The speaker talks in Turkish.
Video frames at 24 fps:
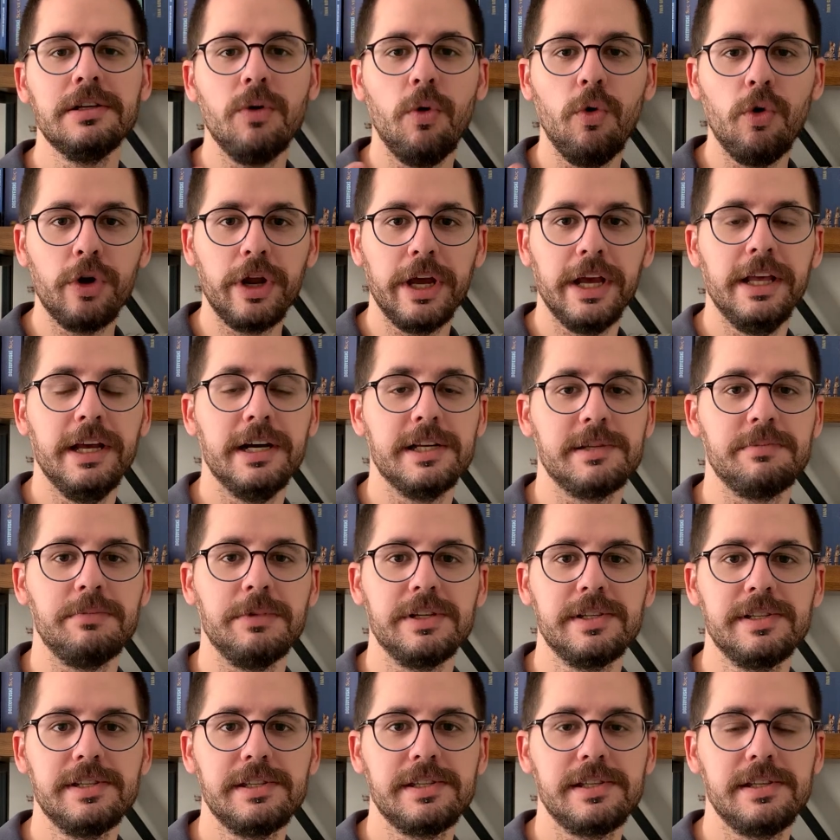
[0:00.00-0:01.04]
Oraya
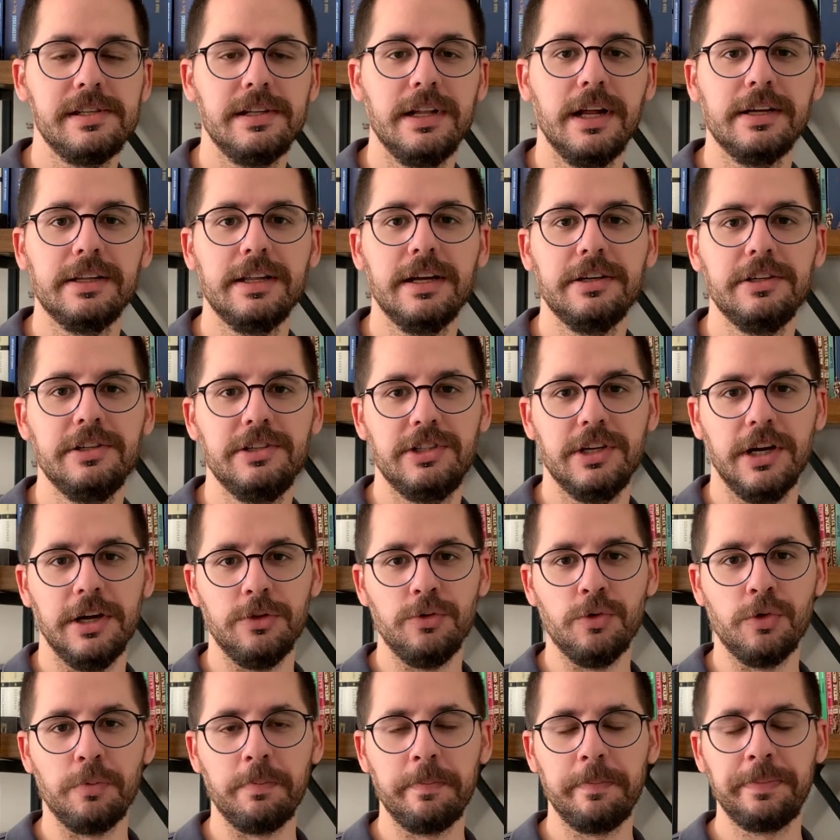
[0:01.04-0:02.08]
yazmanızı sizlerden rica
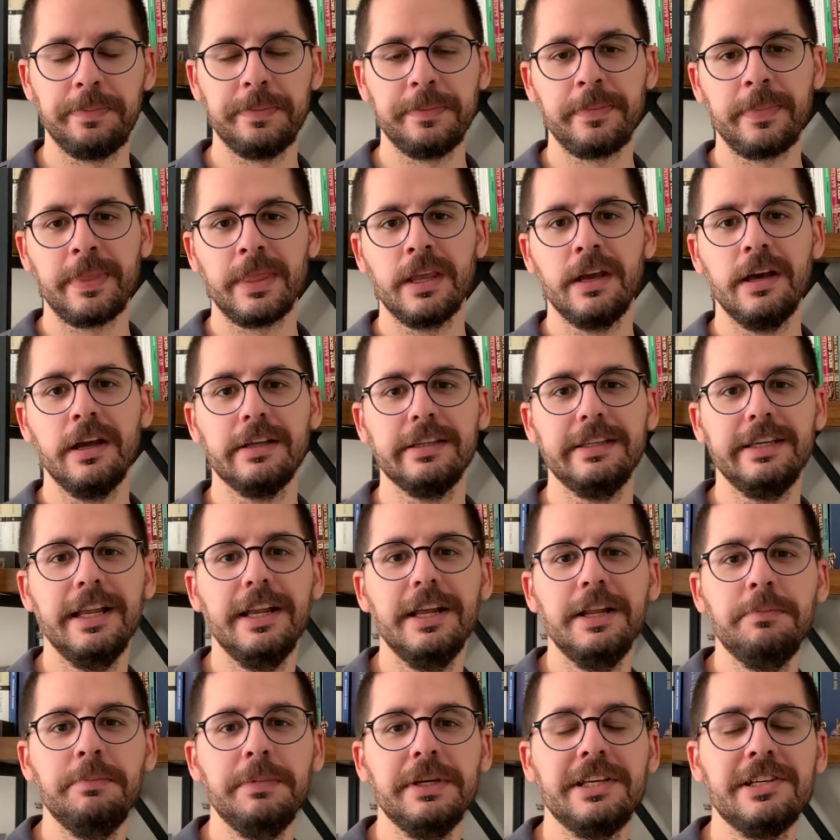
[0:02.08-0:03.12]
ediyorum.
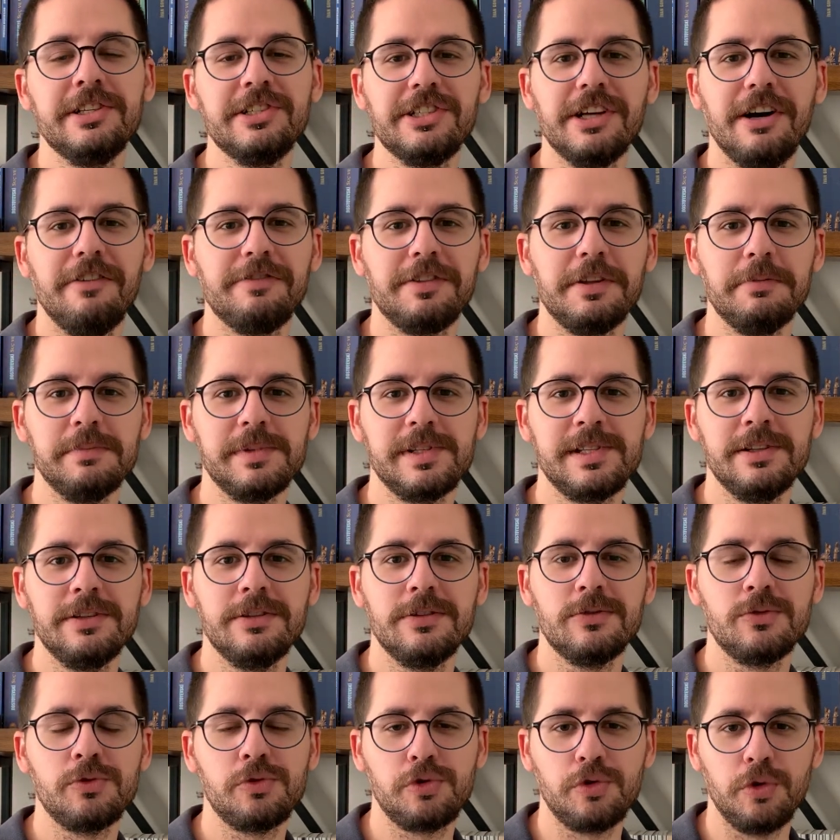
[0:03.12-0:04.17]
Gelelim ikinci
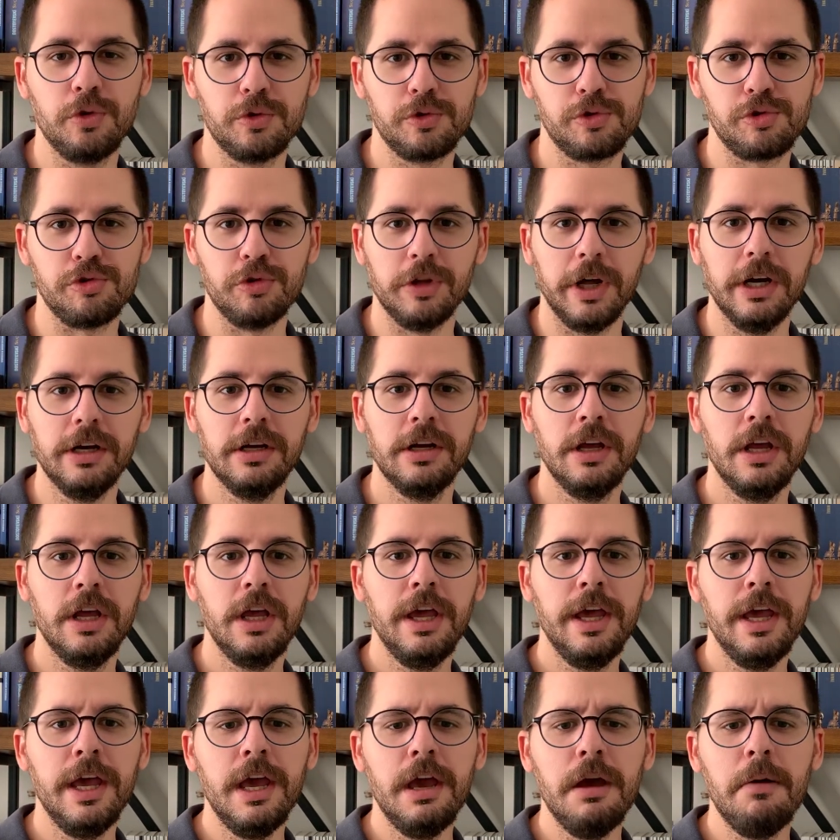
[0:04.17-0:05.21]
haftamızın sorusuna.
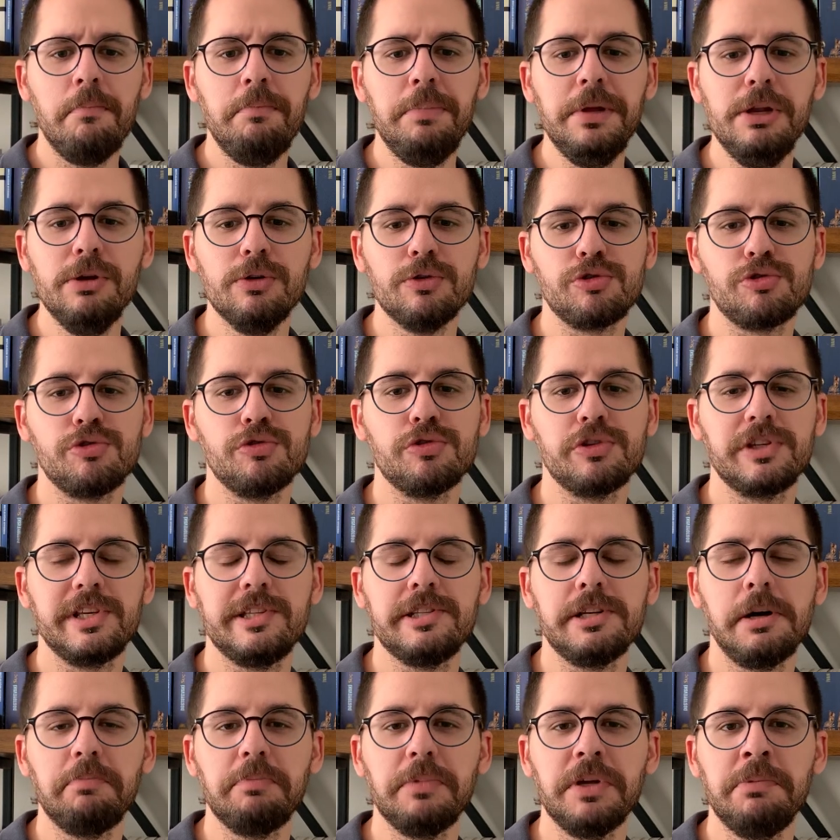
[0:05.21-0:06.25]
Biliyorsunuz
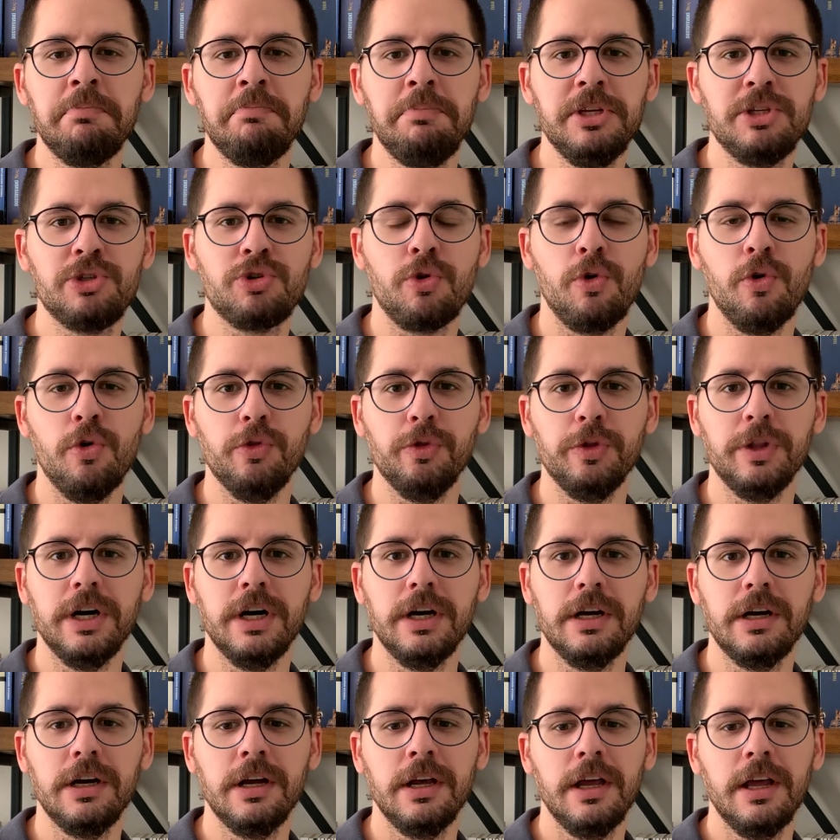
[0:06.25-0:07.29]
kitapların
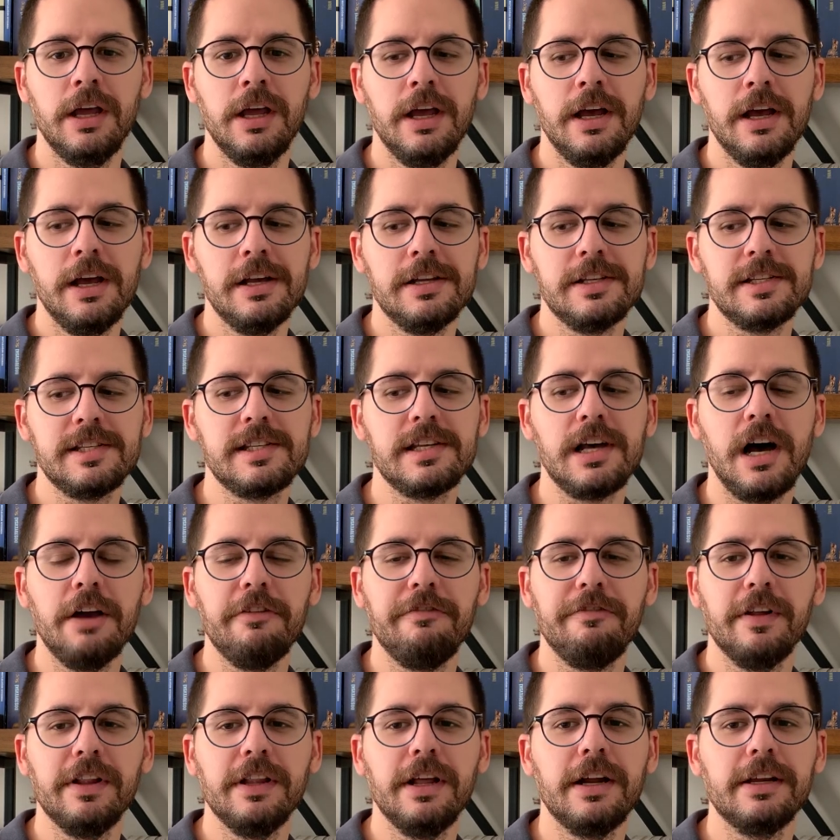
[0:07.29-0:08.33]
birçoğunda
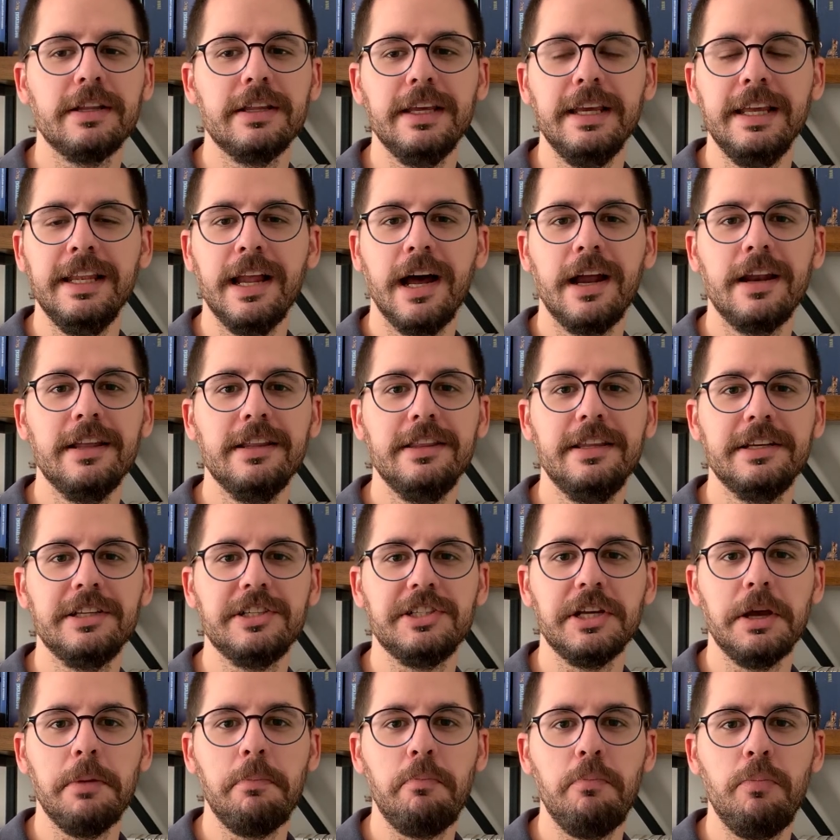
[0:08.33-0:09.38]
sayfalarda
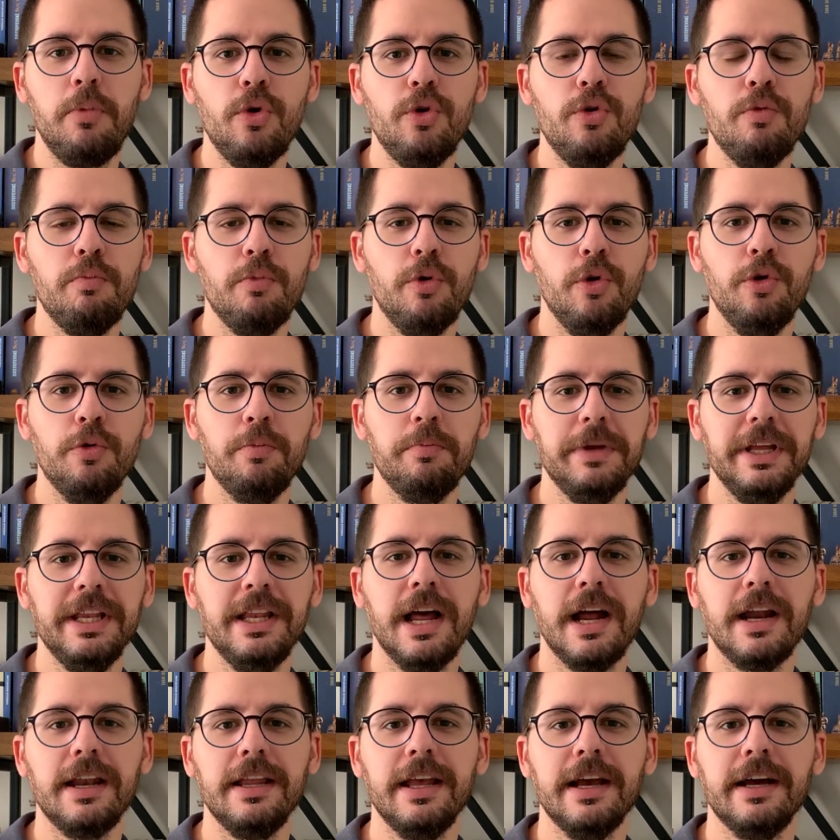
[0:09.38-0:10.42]
ilerledikçe bölüm bölüm
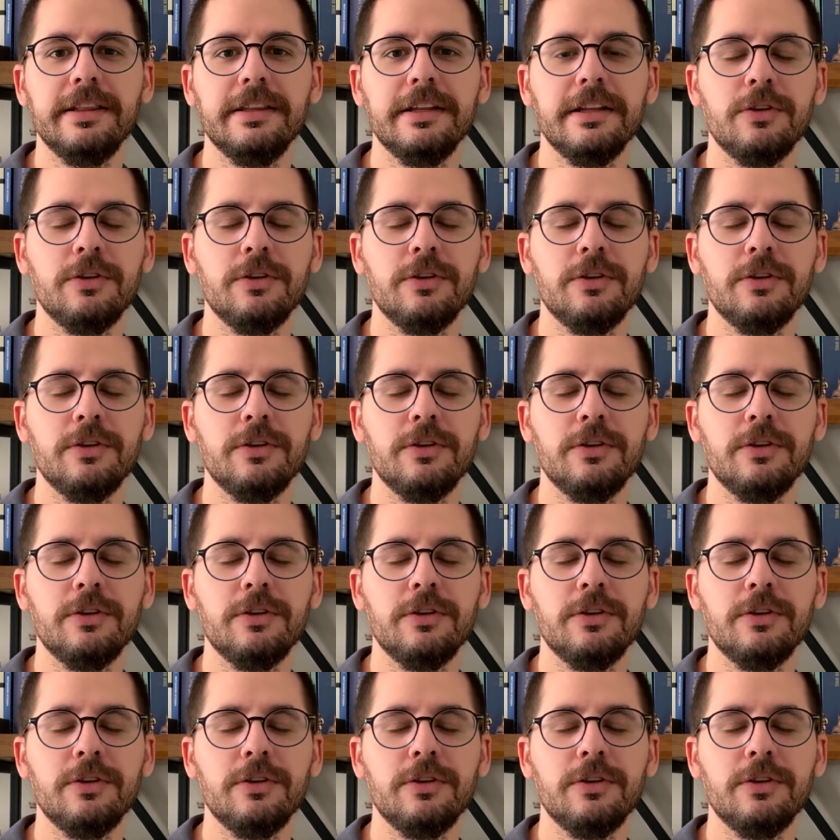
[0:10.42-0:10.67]
ilerleyen